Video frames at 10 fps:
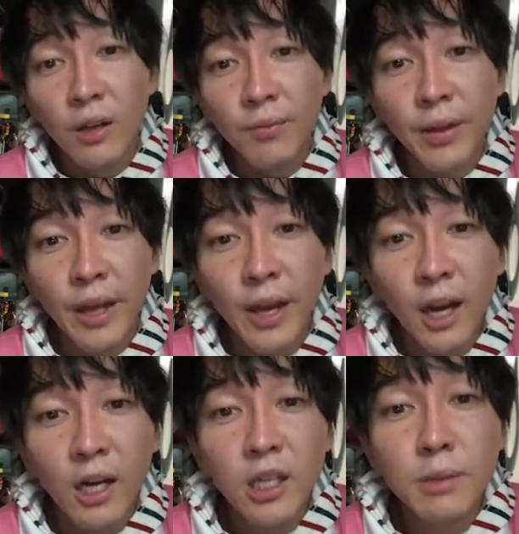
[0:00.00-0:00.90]
ね、
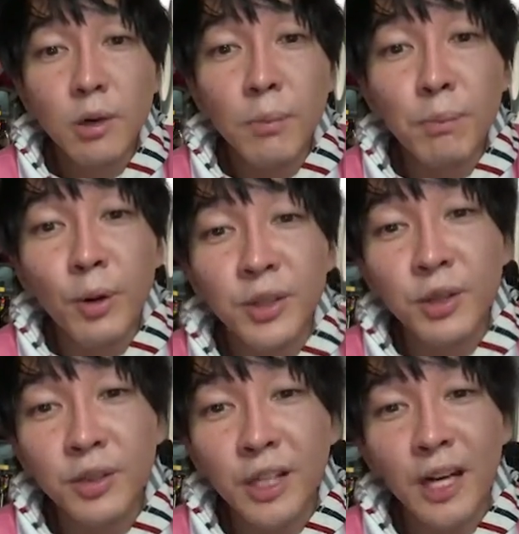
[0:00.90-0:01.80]
悪もんっぽい
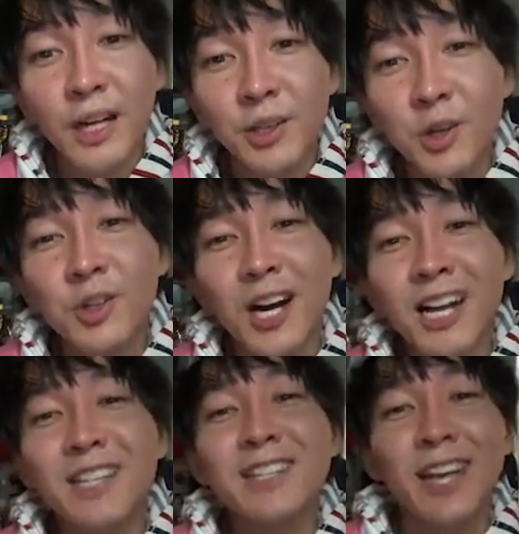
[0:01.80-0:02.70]
曲だからよくあ
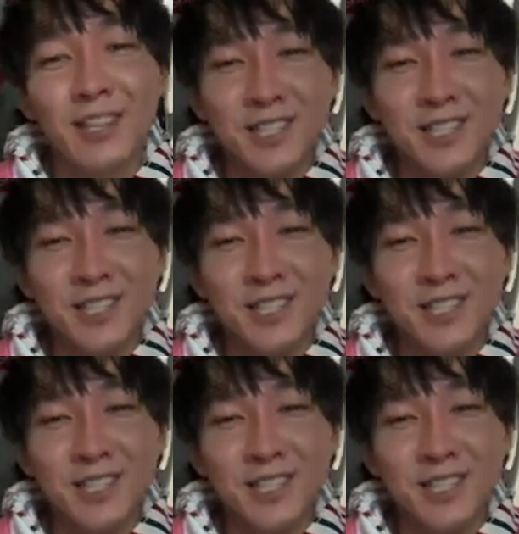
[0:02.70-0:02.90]
るんだよ、